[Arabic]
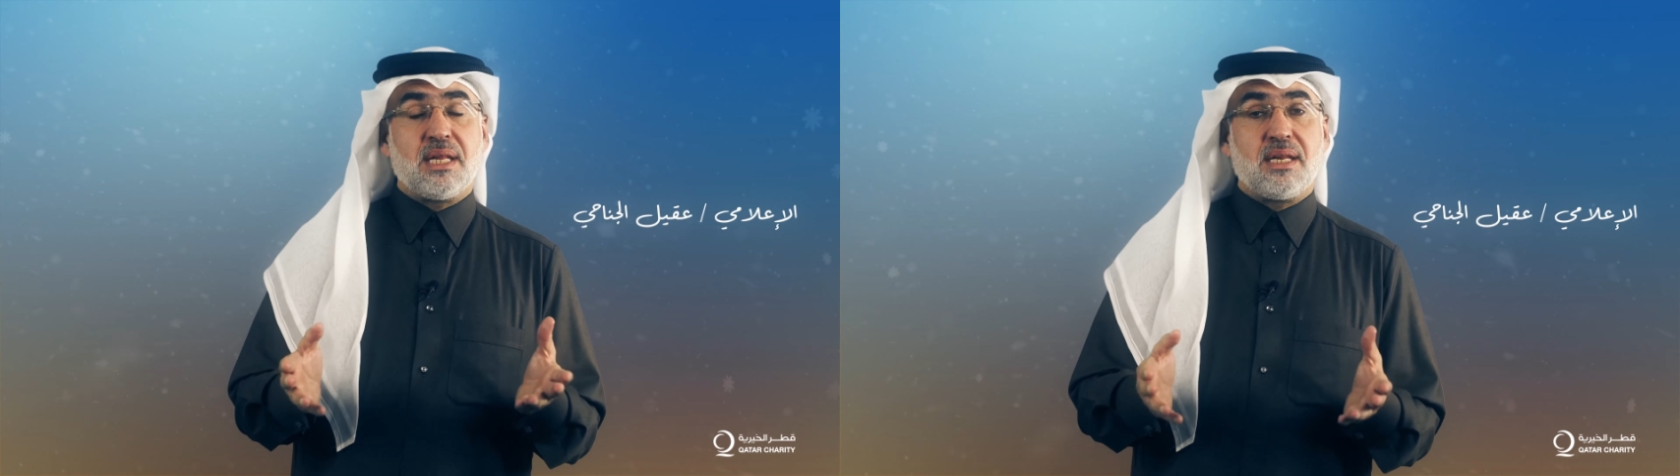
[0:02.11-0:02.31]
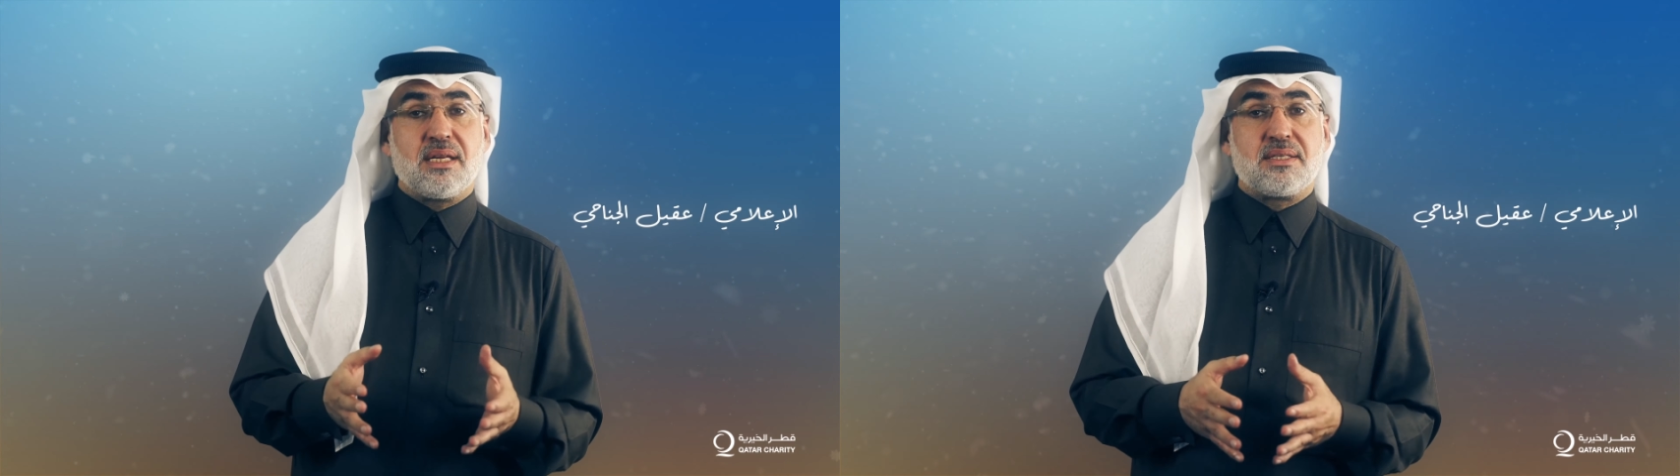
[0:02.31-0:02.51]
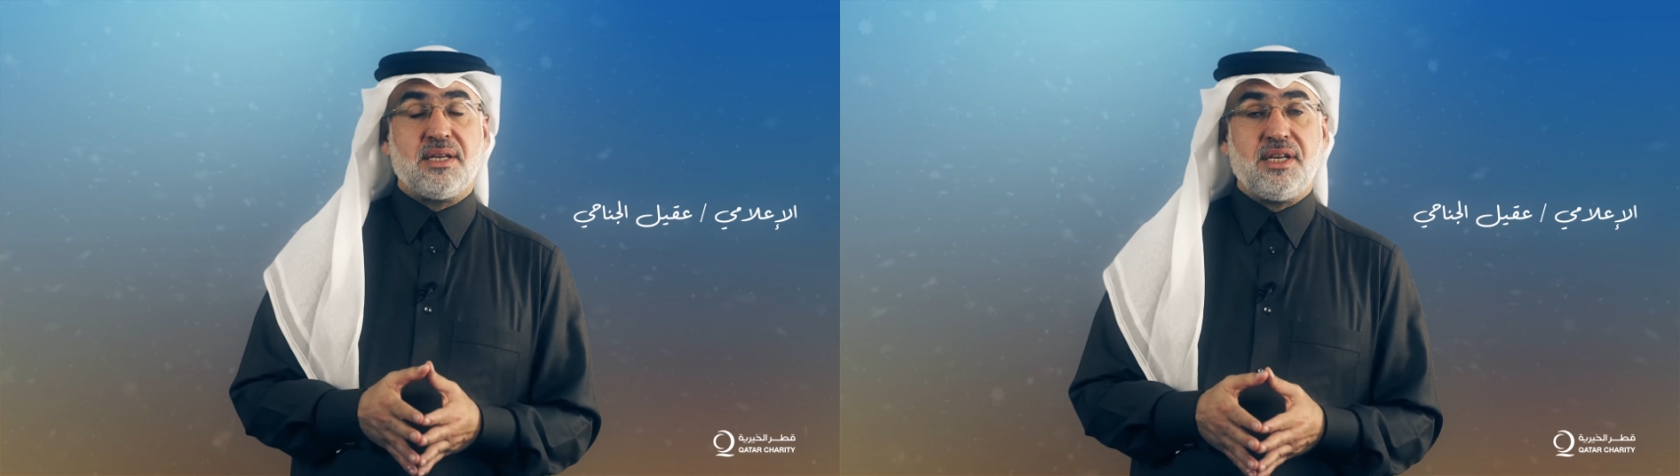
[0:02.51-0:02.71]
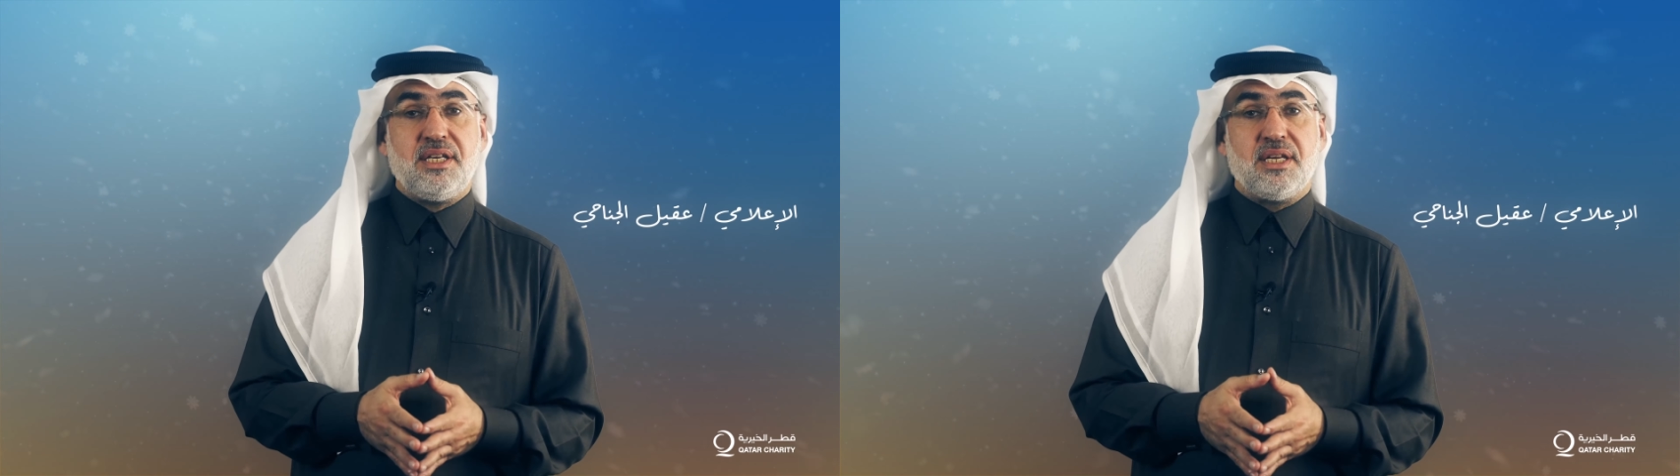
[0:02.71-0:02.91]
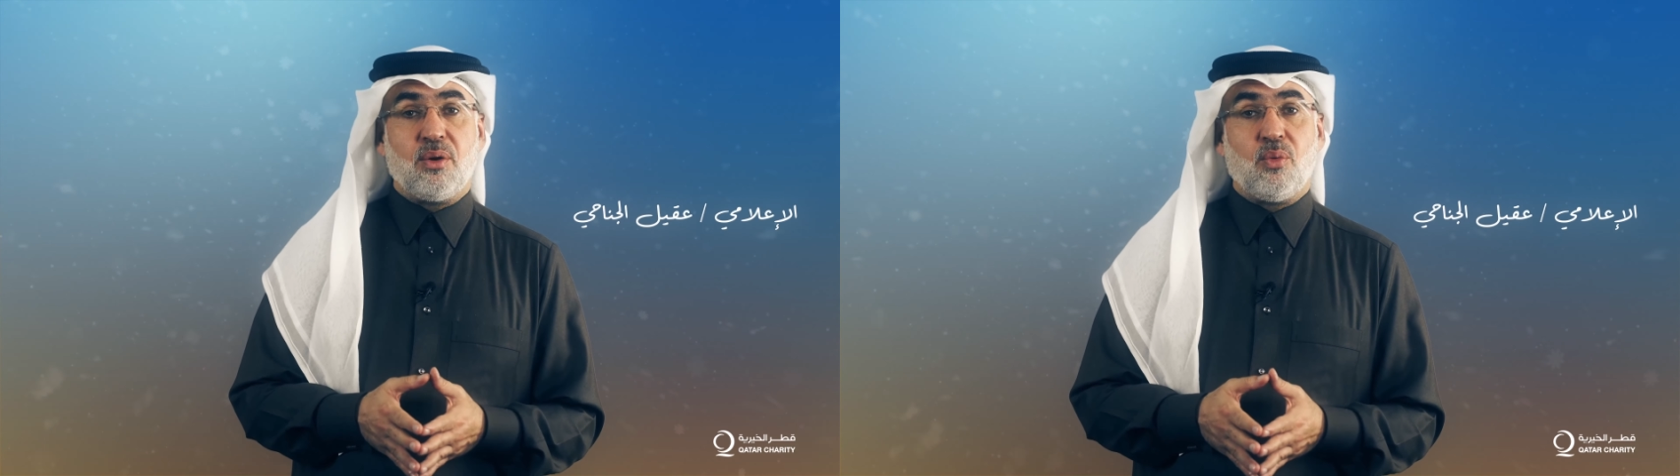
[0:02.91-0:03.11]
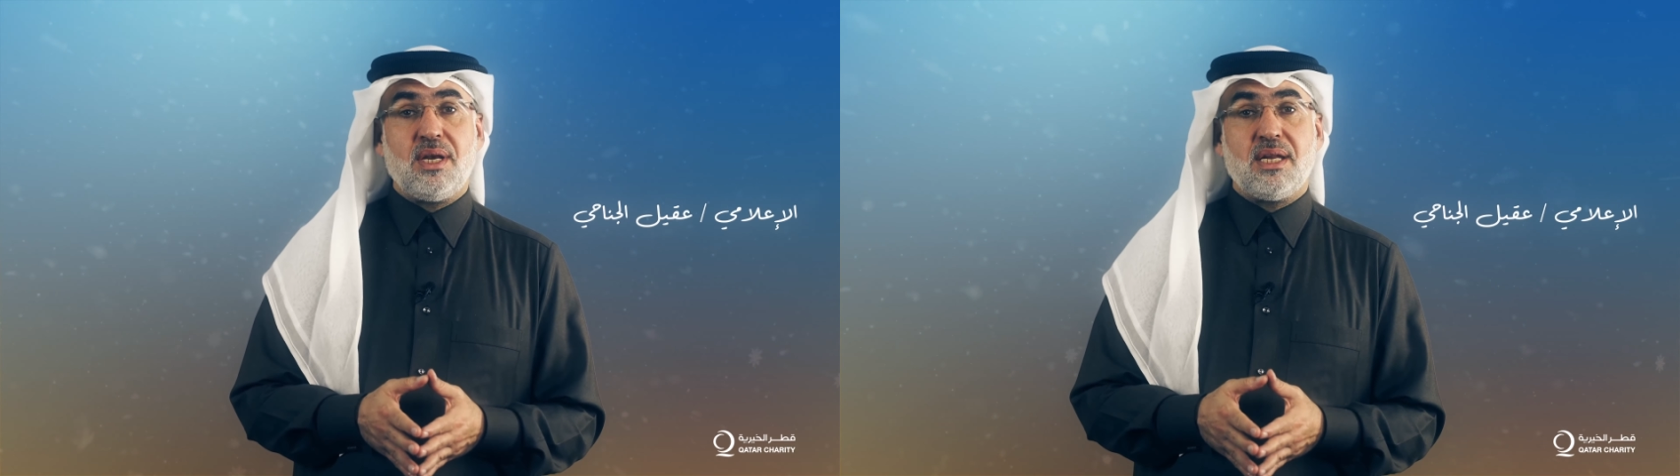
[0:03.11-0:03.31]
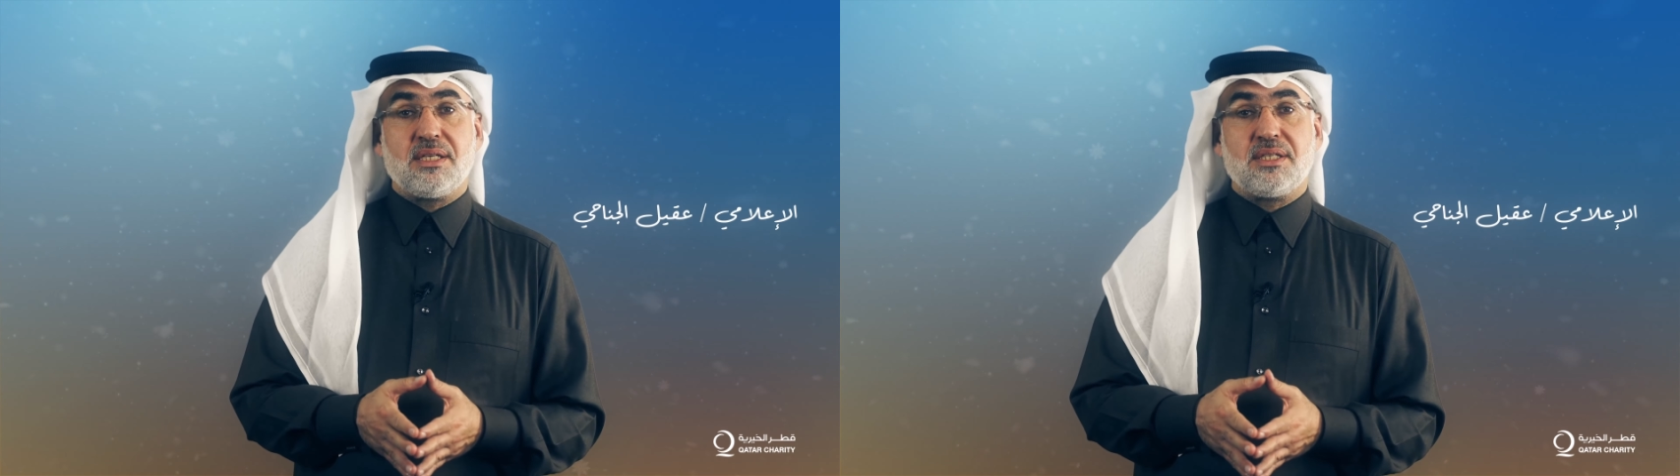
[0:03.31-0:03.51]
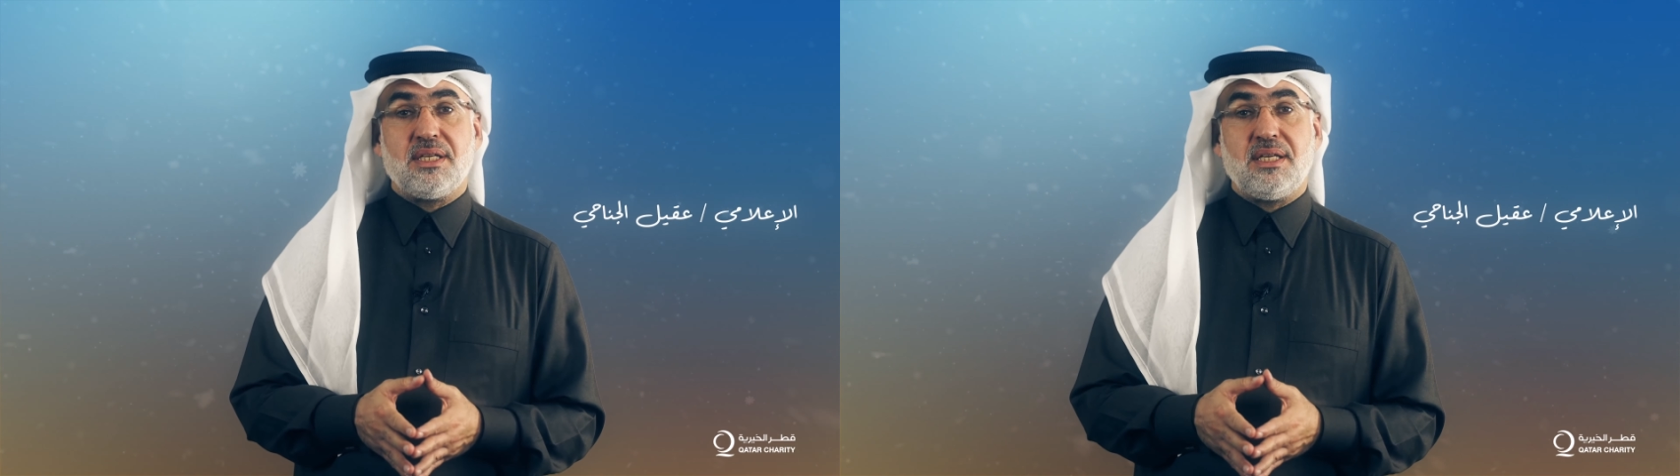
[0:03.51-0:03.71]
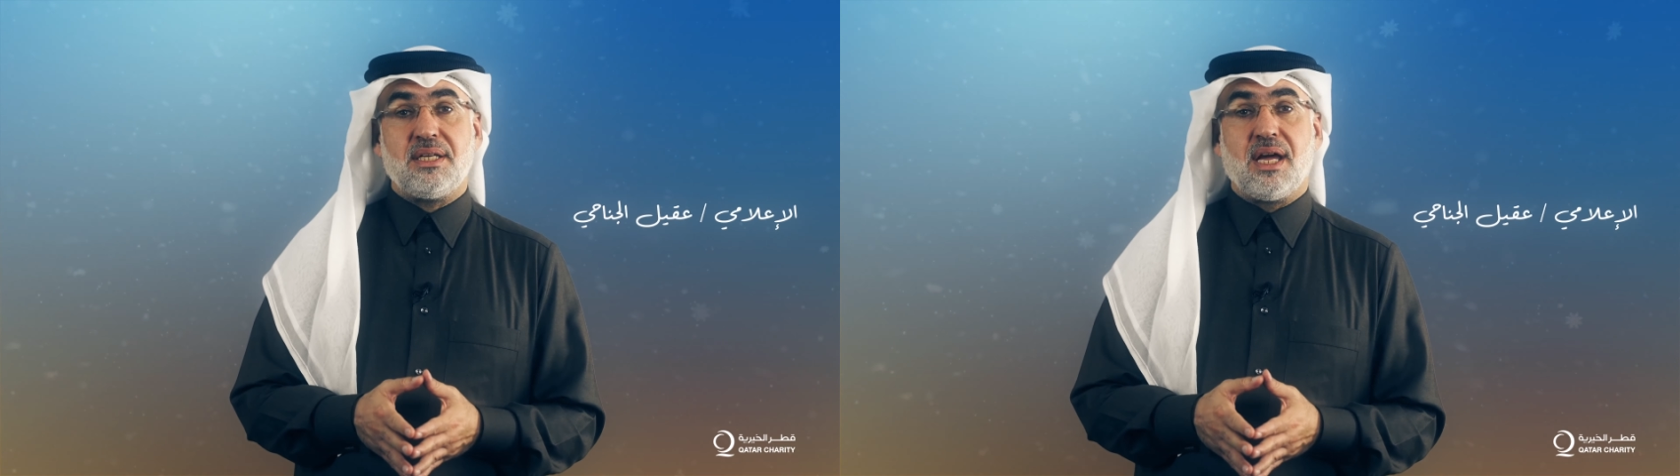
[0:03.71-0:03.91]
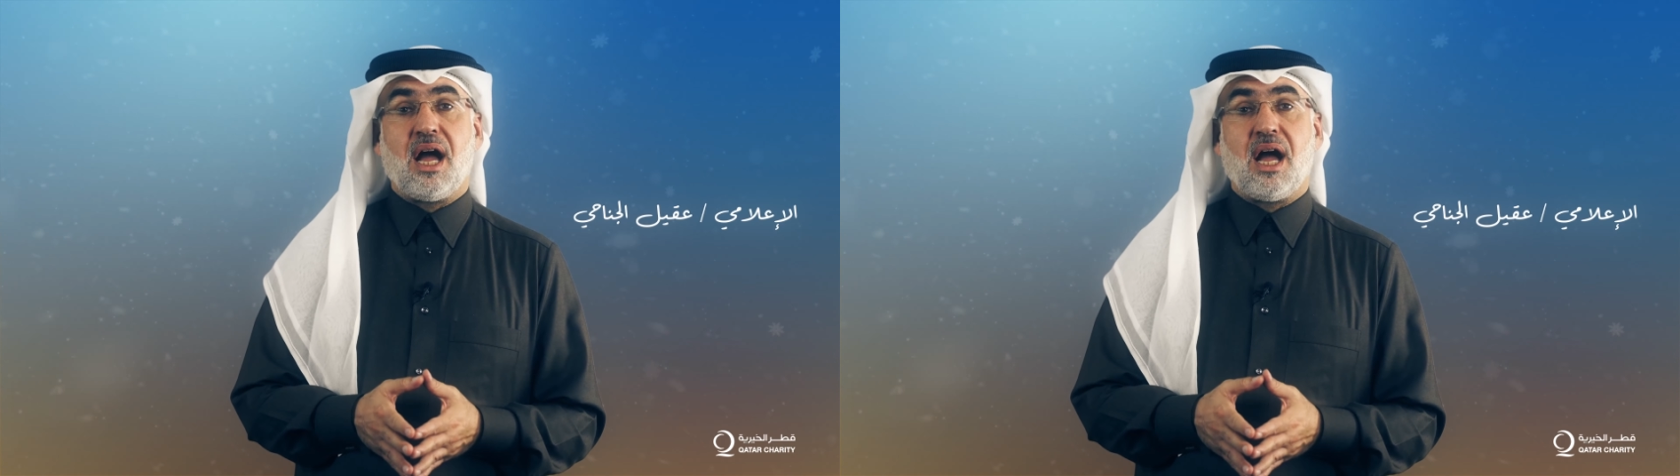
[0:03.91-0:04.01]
النازحين واللاجئين